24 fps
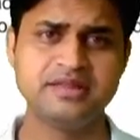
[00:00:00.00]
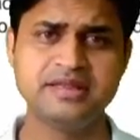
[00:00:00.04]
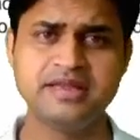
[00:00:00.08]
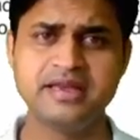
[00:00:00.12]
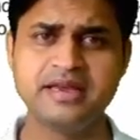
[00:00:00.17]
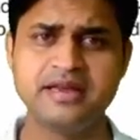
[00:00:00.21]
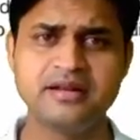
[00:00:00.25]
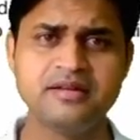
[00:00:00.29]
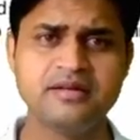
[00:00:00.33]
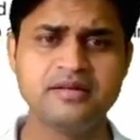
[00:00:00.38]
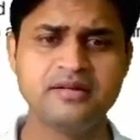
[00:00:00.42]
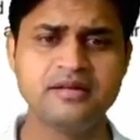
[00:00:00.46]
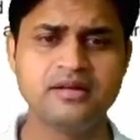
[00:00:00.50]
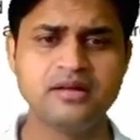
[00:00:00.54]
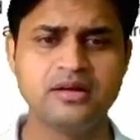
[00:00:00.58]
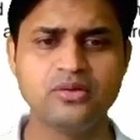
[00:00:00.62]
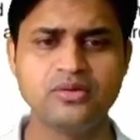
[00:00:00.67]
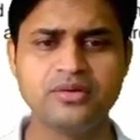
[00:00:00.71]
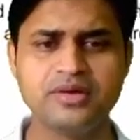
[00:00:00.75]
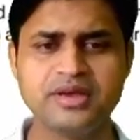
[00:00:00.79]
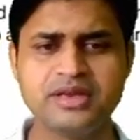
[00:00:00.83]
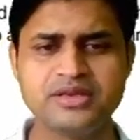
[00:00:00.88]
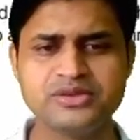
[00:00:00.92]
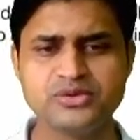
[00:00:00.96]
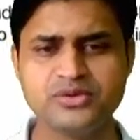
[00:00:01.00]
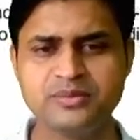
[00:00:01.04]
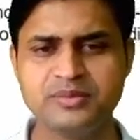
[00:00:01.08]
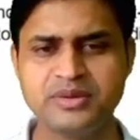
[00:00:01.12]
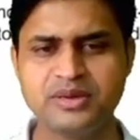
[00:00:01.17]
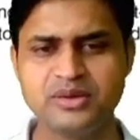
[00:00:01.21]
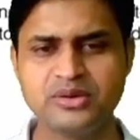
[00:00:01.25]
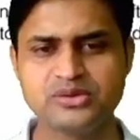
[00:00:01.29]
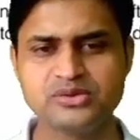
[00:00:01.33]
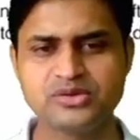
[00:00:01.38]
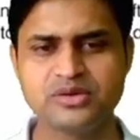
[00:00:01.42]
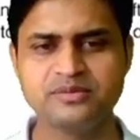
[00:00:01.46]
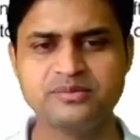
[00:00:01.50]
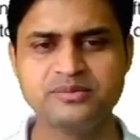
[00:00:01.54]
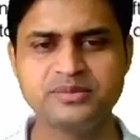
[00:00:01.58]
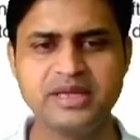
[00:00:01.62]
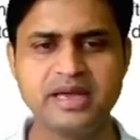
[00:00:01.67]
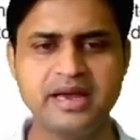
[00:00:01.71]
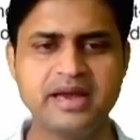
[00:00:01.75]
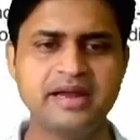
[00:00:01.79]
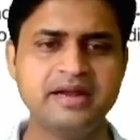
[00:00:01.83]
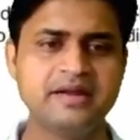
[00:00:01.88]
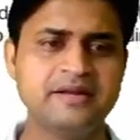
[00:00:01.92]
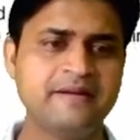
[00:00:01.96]
देर ओके सो बिकॉज ऑफ
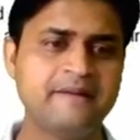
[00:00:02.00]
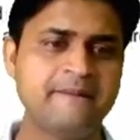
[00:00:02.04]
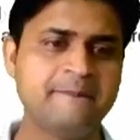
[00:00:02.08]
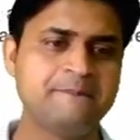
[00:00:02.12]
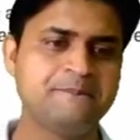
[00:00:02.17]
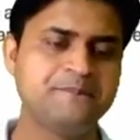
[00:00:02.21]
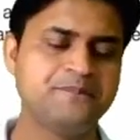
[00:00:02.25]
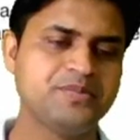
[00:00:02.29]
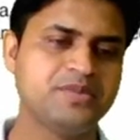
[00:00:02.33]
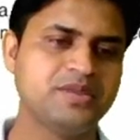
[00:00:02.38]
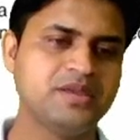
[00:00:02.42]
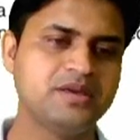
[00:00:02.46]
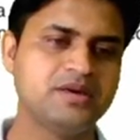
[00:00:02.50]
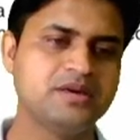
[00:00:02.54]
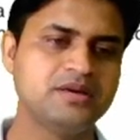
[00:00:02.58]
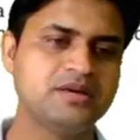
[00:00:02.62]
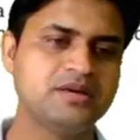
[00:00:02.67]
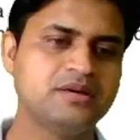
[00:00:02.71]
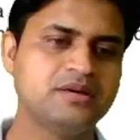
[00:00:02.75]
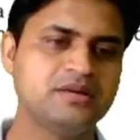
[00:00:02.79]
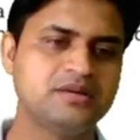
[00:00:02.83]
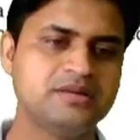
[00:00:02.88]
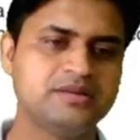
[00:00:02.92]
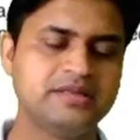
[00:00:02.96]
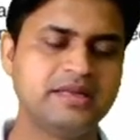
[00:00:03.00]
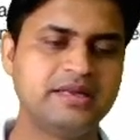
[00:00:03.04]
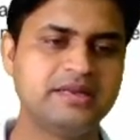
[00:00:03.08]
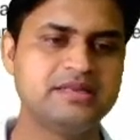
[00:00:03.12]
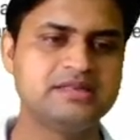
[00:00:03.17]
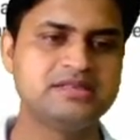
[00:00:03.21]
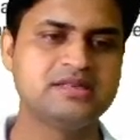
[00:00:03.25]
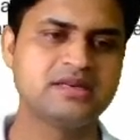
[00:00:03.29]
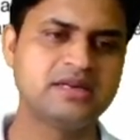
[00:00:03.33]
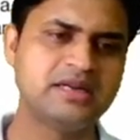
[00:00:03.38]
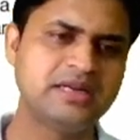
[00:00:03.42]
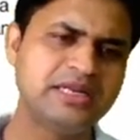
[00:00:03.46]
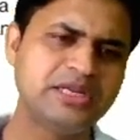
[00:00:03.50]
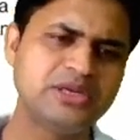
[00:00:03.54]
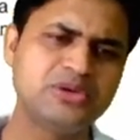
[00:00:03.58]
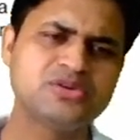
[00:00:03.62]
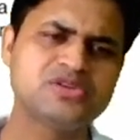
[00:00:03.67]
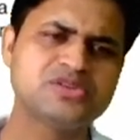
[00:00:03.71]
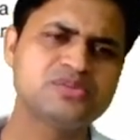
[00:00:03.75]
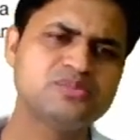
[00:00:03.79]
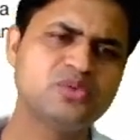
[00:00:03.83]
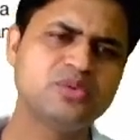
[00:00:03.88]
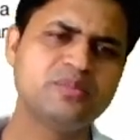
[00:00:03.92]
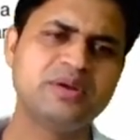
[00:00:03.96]
दैट द देर इज अ
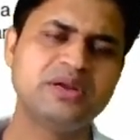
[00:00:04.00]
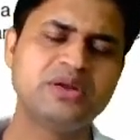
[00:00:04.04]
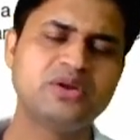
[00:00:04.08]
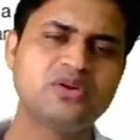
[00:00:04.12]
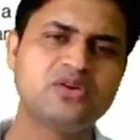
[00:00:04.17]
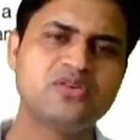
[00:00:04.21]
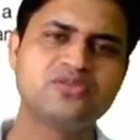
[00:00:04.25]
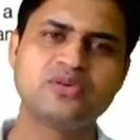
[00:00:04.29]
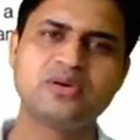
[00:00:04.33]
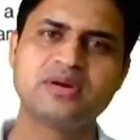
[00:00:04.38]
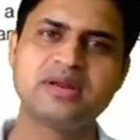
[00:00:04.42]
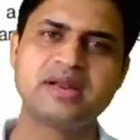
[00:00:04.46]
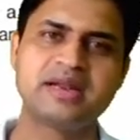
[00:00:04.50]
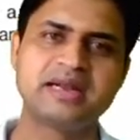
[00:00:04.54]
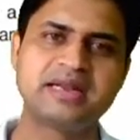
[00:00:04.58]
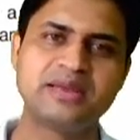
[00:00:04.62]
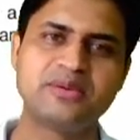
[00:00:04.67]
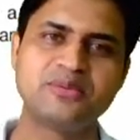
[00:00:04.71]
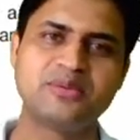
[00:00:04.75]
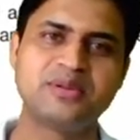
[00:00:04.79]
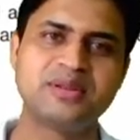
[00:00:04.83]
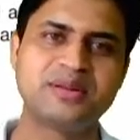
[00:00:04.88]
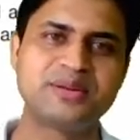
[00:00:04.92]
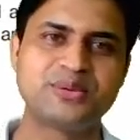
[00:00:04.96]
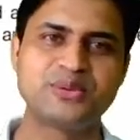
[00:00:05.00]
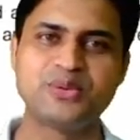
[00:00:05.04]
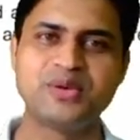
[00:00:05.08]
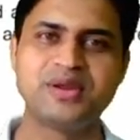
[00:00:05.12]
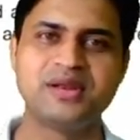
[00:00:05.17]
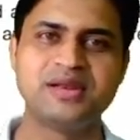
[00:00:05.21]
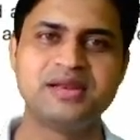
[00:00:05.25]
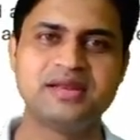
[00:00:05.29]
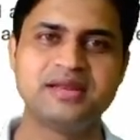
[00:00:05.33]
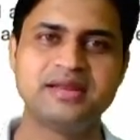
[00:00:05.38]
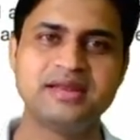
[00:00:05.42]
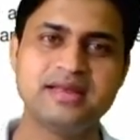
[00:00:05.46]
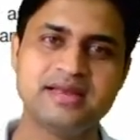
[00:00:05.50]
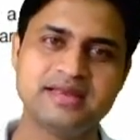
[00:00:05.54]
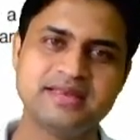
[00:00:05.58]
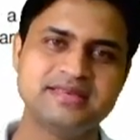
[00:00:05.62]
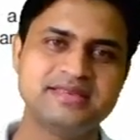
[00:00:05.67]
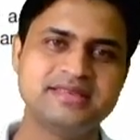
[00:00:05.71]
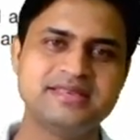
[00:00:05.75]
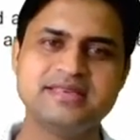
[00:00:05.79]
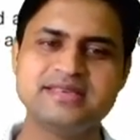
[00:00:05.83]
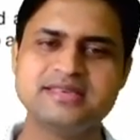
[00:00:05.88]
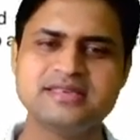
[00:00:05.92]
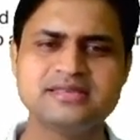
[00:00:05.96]
कंटिन्यूस मूवमेंट ऑफ रेक्टेंगुलर कॉयल है ना
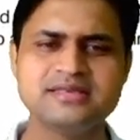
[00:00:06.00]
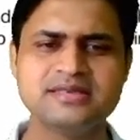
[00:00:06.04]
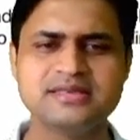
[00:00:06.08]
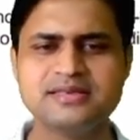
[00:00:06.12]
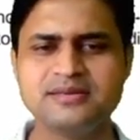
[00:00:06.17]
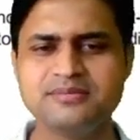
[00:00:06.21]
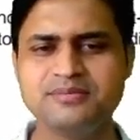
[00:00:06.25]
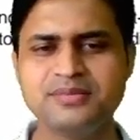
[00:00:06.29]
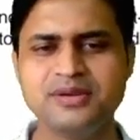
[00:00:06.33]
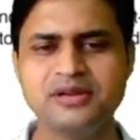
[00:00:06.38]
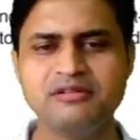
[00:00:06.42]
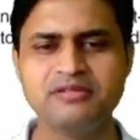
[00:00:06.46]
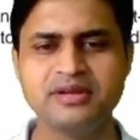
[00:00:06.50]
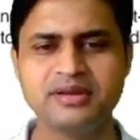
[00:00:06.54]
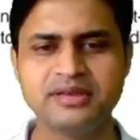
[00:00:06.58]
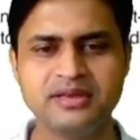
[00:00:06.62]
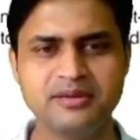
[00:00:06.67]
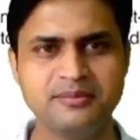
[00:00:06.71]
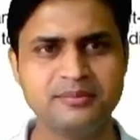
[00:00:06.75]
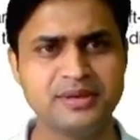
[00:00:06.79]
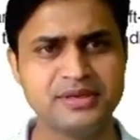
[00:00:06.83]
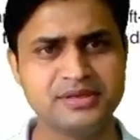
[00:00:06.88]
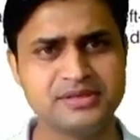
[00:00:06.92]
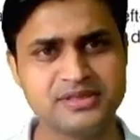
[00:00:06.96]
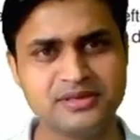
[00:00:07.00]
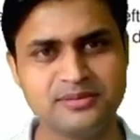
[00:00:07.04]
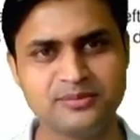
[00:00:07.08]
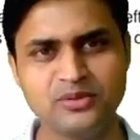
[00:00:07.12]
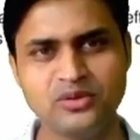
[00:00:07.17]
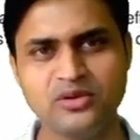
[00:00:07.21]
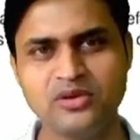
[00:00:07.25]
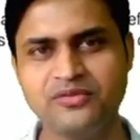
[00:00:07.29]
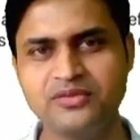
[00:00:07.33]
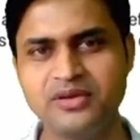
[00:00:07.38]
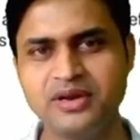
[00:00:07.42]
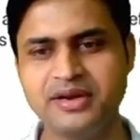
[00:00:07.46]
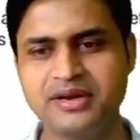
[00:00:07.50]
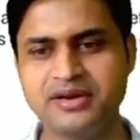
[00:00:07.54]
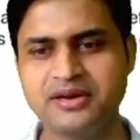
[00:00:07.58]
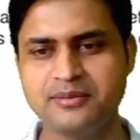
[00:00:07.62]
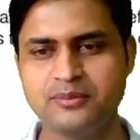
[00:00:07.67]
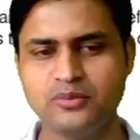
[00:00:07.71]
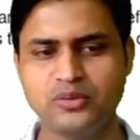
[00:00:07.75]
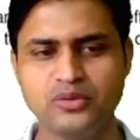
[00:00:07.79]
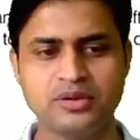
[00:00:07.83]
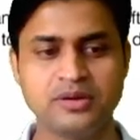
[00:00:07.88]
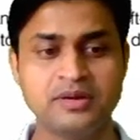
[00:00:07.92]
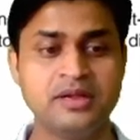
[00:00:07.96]
दिस इज द सिंपल वर्किंग प्रिंसिपल ऑफ
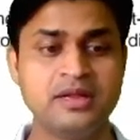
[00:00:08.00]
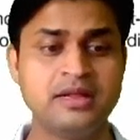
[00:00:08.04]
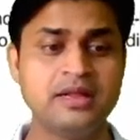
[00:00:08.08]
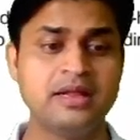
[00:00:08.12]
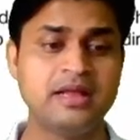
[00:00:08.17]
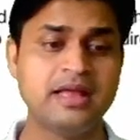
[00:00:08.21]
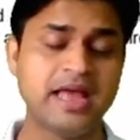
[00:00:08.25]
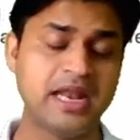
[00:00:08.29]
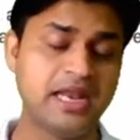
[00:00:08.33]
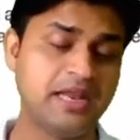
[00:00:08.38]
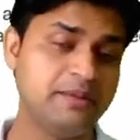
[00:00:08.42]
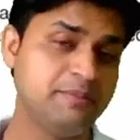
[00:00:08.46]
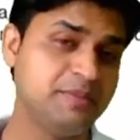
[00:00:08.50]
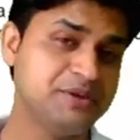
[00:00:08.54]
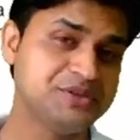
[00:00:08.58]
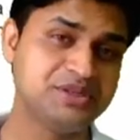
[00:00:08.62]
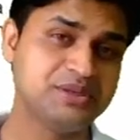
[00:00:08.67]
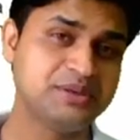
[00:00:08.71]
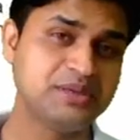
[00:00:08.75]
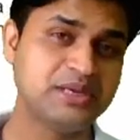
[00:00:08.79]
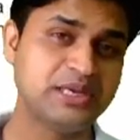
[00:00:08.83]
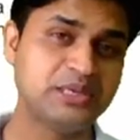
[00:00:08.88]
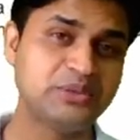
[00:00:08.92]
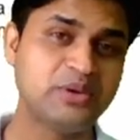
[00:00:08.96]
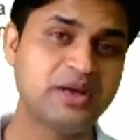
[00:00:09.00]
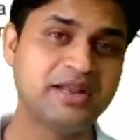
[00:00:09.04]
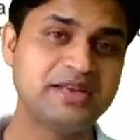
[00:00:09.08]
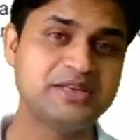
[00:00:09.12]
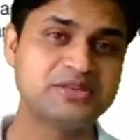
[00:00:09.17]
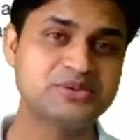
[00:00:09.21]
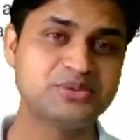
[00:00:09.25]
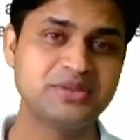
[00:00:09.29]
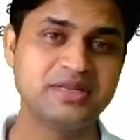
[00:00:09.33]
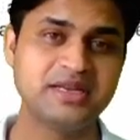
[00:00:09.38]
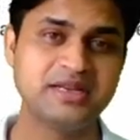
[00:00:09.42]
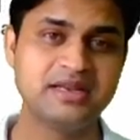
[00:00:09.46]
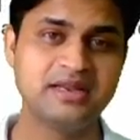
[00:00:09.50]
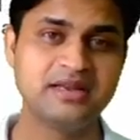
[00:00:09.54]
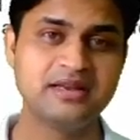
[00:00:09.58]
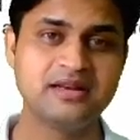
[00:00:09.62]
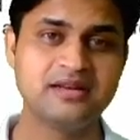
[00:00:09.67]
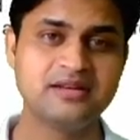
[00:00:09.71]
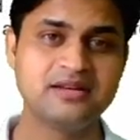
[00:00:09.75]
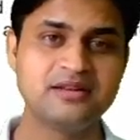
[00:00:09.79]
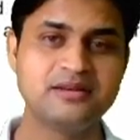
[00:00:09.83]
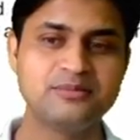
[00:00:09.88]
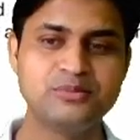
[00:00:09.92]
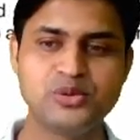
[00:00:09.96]
इलेक्ट्रिक मोटर एनिमेशन के द्वारा इसको देखने का
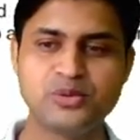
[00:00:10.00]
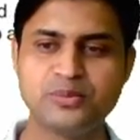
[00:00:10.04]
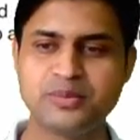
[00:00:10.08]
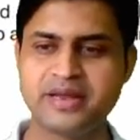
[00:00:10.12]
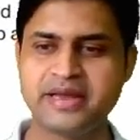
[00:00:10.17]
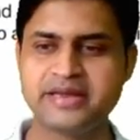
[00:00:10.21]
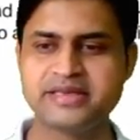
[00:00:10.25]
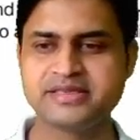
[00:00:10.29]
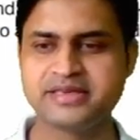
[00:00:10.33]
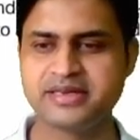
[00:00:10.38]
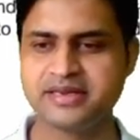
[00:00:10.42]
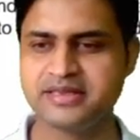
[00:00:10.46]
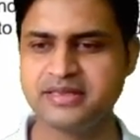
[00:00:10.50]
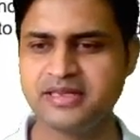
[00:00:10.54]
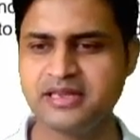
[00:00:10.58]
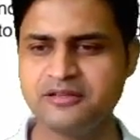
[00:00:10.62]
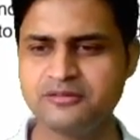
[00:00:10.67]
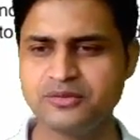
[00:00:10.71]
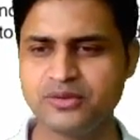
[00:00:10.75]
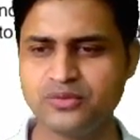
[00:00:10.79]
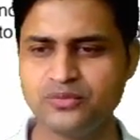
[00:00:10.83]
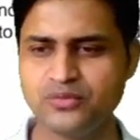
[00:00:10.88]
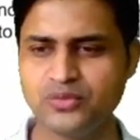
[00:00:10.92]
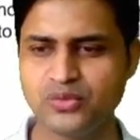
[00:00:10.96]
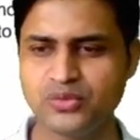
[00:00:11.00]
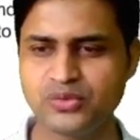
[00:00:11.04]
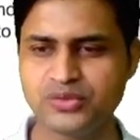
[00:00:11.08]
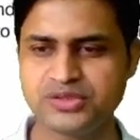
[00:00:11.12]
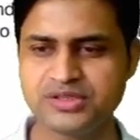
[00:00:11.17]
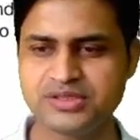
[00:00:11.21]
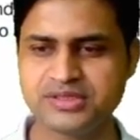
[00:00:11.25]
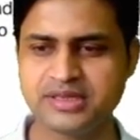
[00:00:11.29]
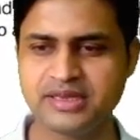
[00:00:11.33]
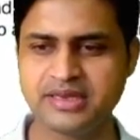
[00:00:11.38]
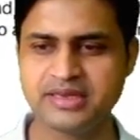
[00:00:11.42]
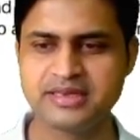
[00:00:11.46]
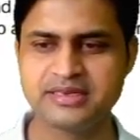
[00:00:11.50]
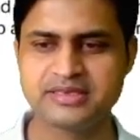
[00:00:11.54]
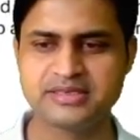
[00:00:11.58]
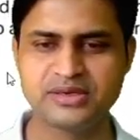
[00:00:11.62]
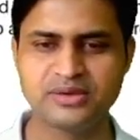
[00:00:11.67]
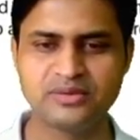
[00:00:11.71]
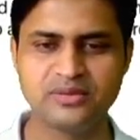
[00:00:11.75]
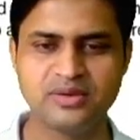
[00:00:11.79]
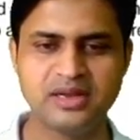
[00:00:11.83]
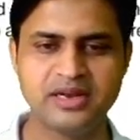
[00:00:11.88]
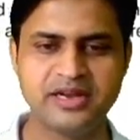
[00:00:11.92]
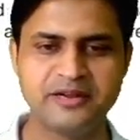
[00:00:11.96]
अगर हम लोग प्रयास करते हैं तो वो कुछ इस तरीके से
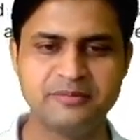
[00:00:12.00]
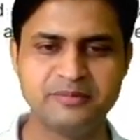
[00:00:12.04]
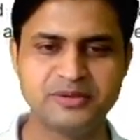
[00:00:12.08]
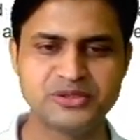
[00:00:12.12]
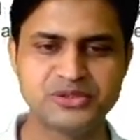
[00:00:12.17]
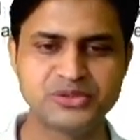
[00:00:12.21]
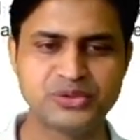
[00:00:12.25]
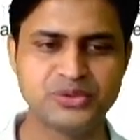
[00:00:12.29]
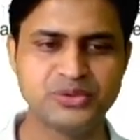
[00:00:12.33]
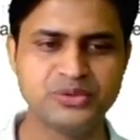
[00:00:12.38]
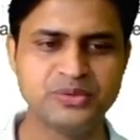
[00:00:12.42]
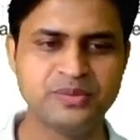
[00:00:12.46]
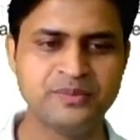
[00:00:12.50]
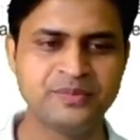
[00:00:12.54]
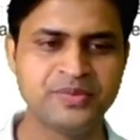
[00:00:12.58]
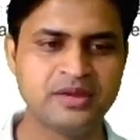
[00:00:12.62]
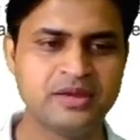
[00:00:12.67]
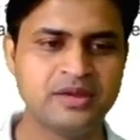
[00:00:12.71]
होगा लेट मी शो यू